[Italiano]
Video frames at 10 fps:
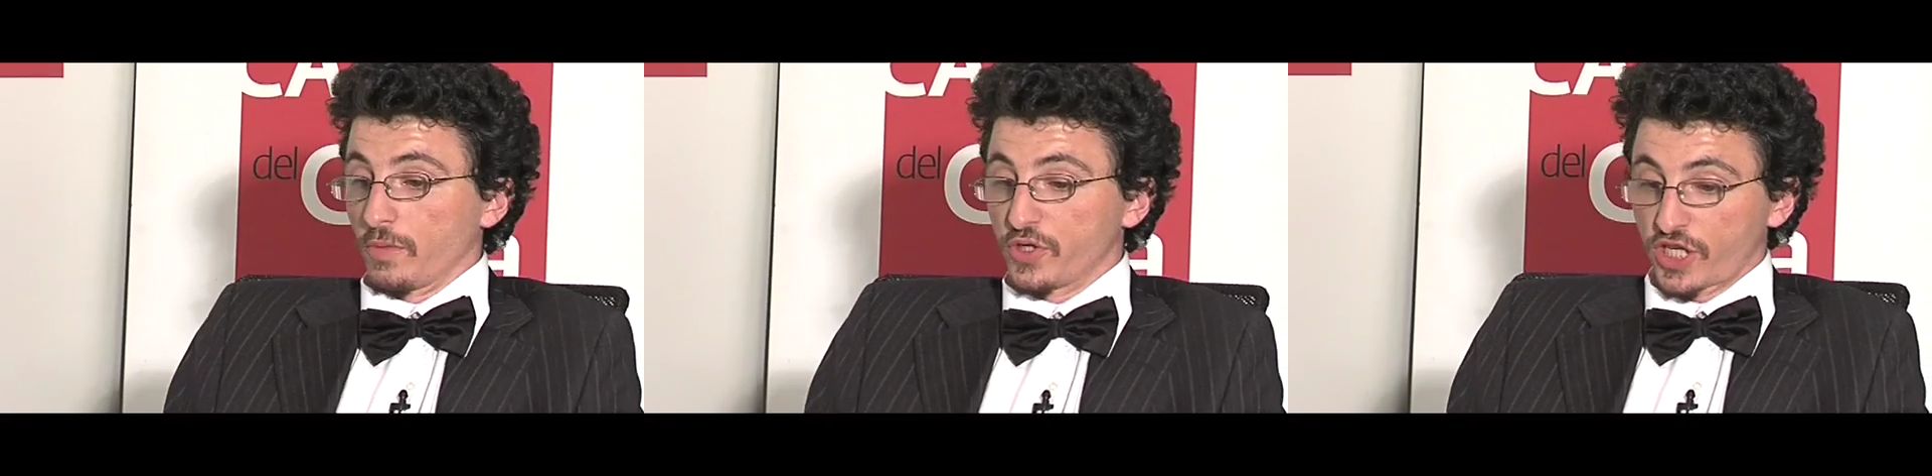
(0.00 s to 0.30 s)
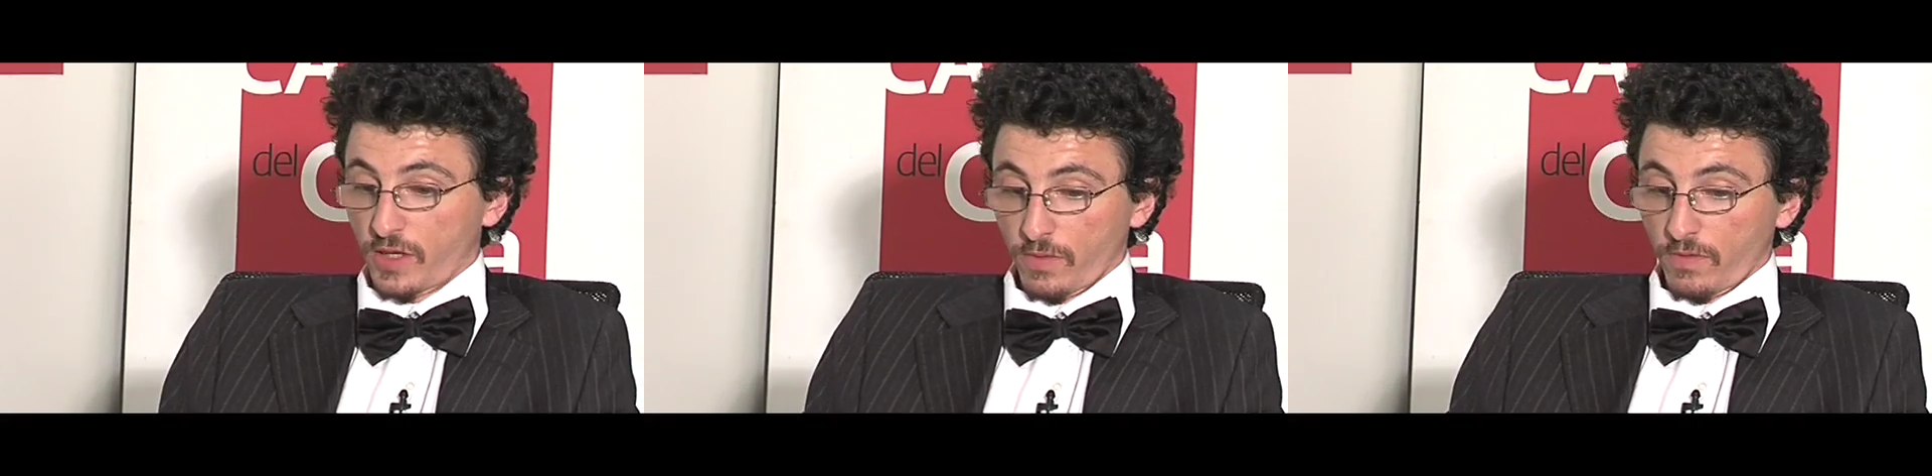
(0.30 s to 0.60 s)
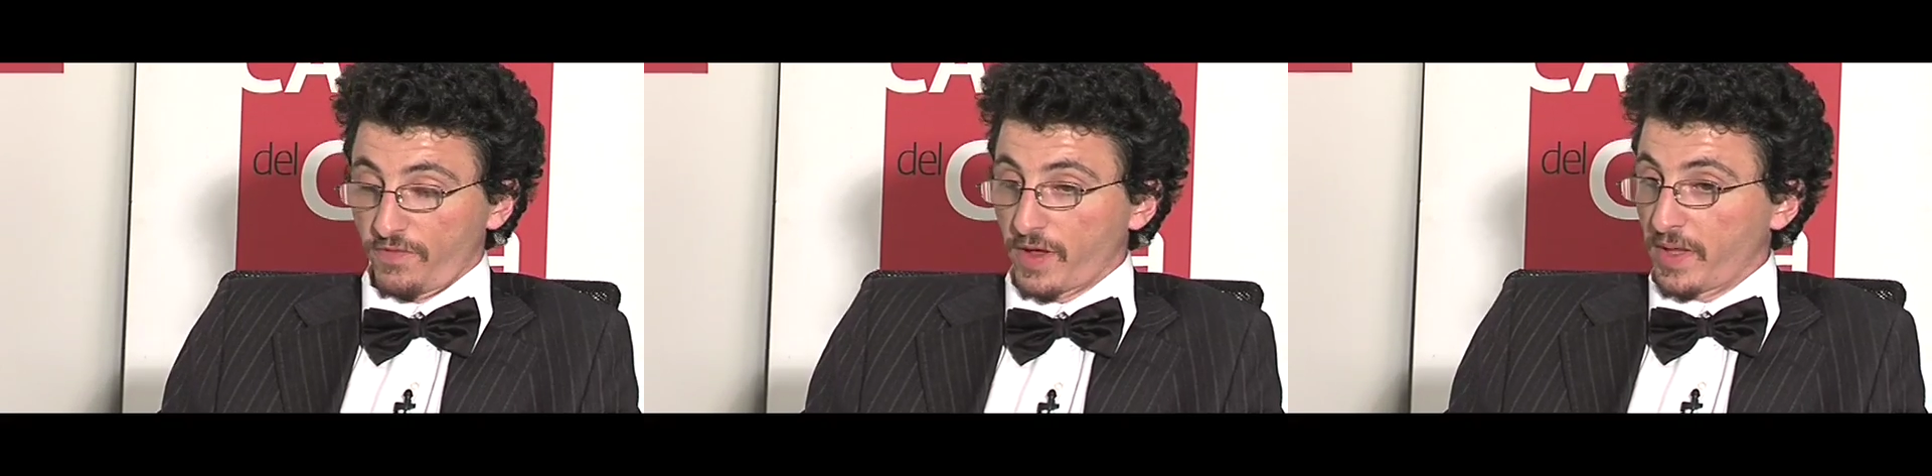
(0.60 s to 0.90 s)
Cominciamo
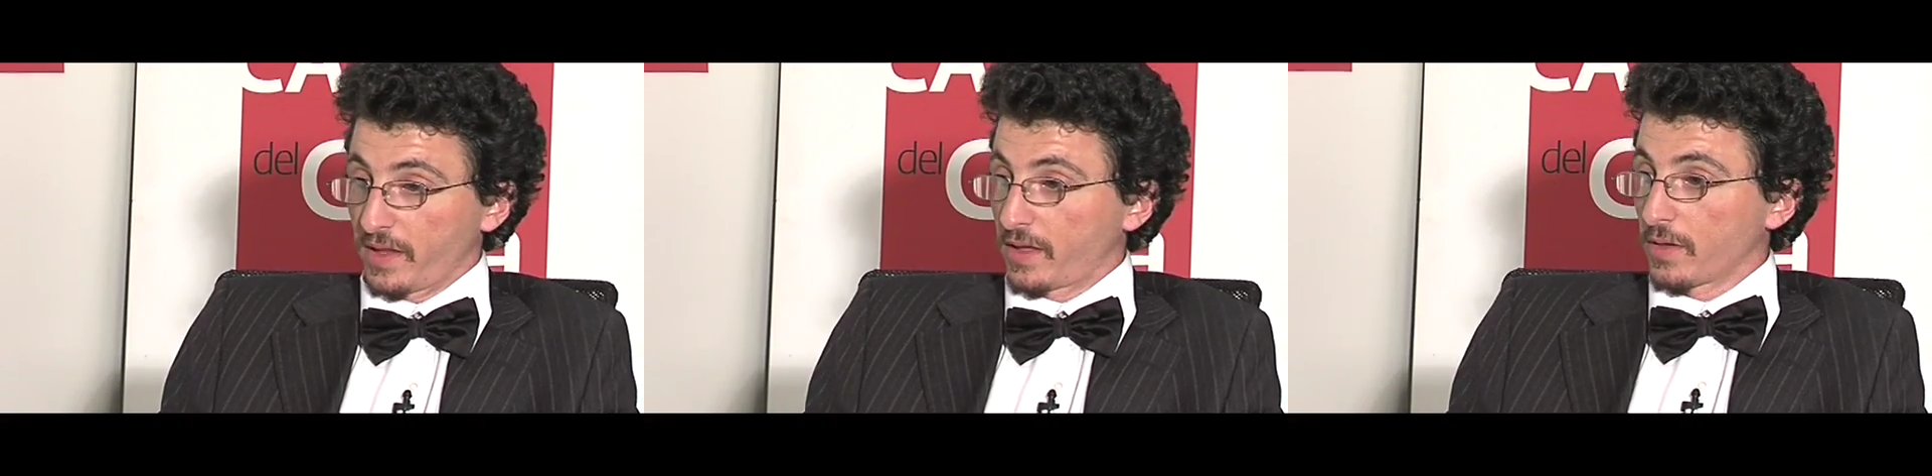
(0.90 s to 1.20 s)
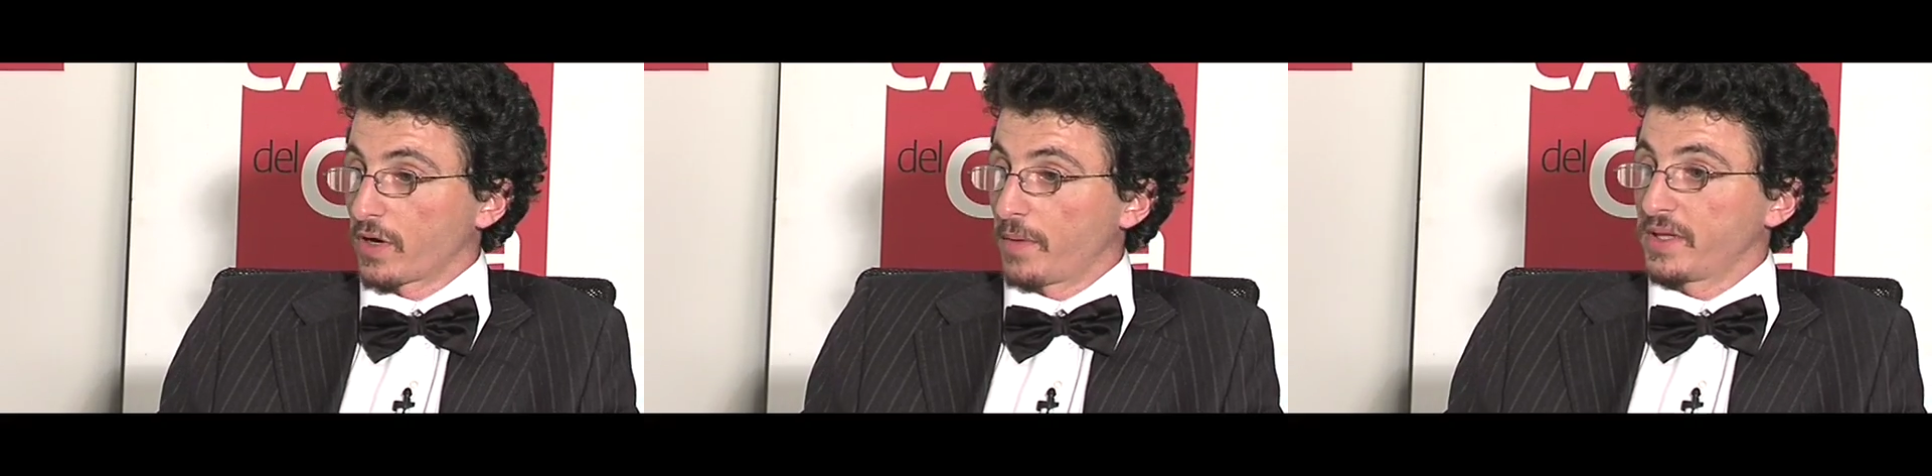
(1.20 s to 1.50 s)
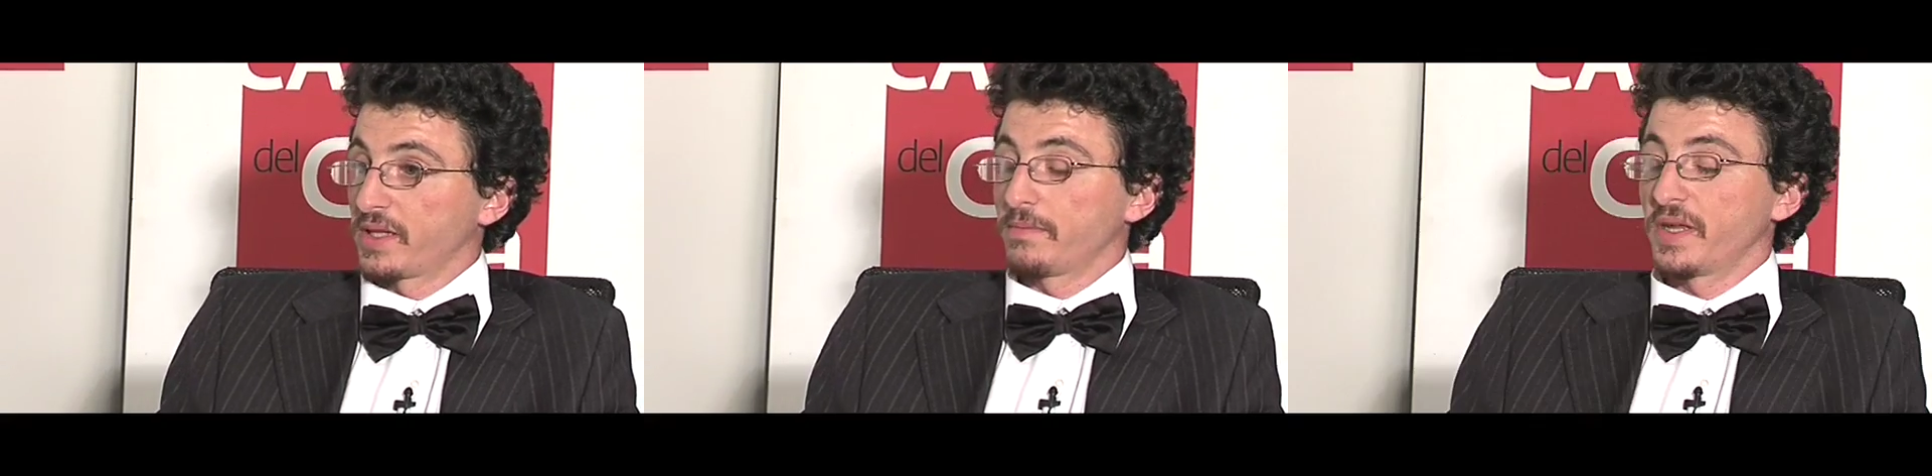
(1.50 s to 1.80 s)
ovviamente con la
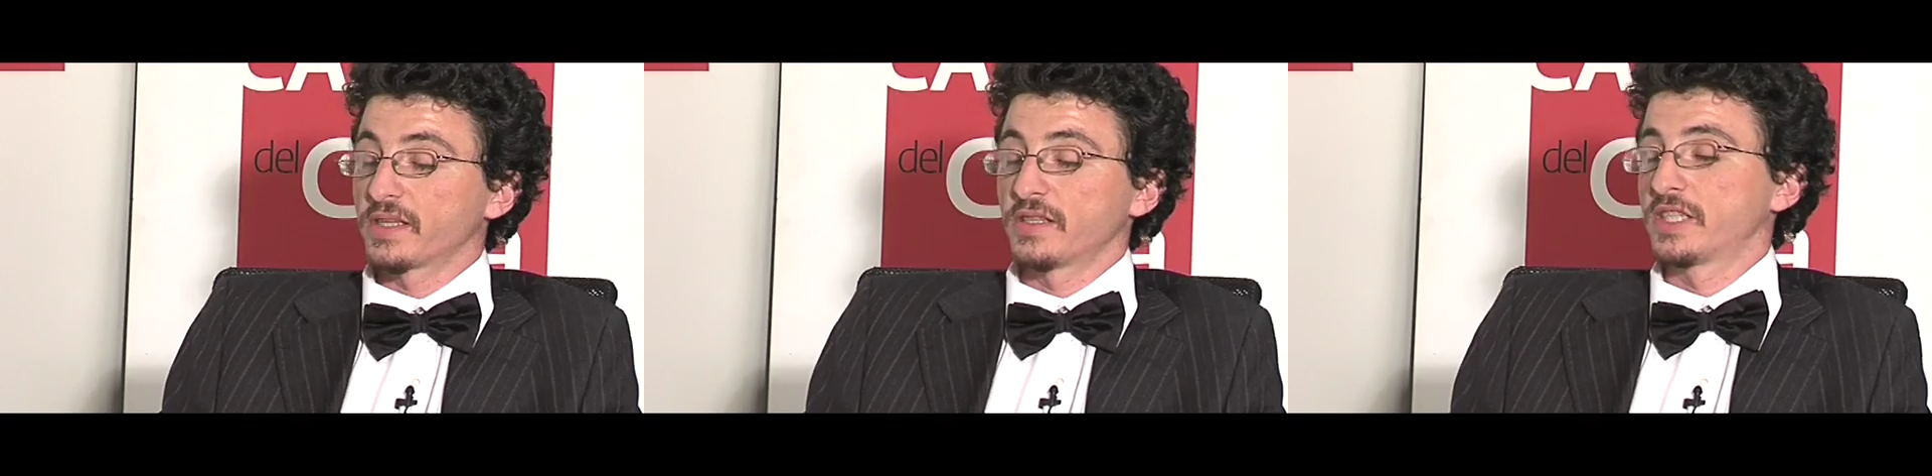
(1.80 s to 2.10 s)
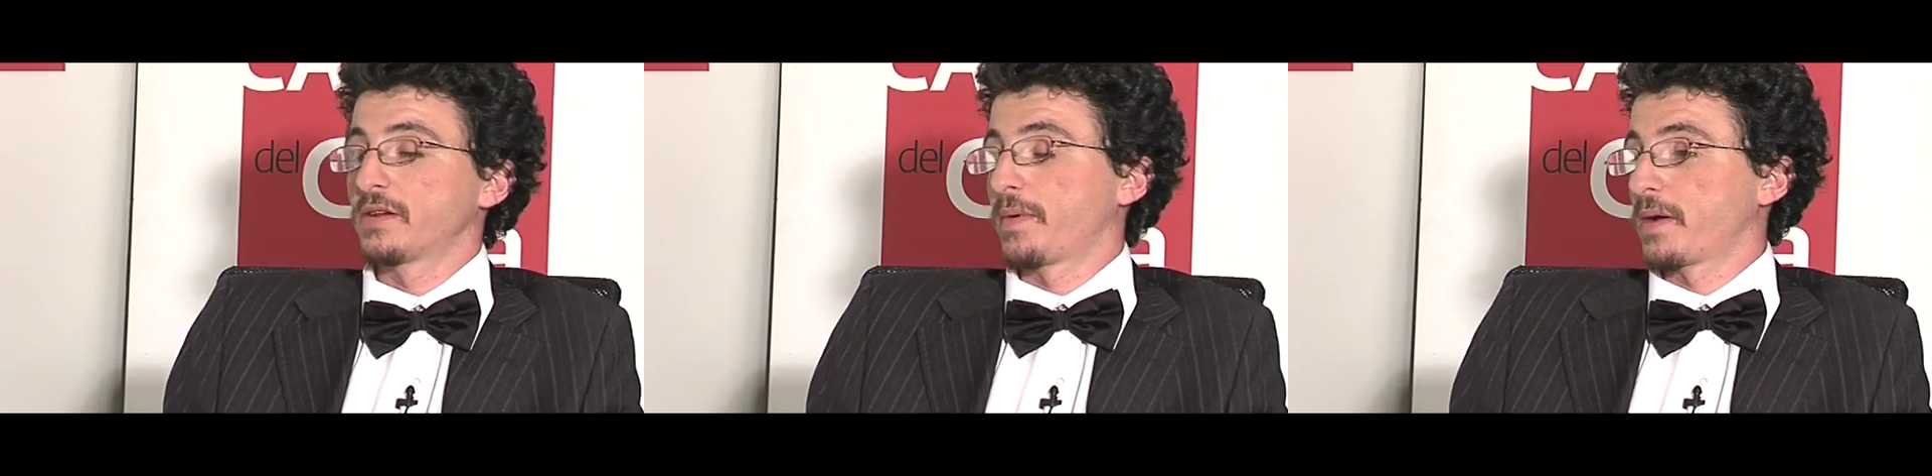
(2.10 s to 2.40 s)
meritatissima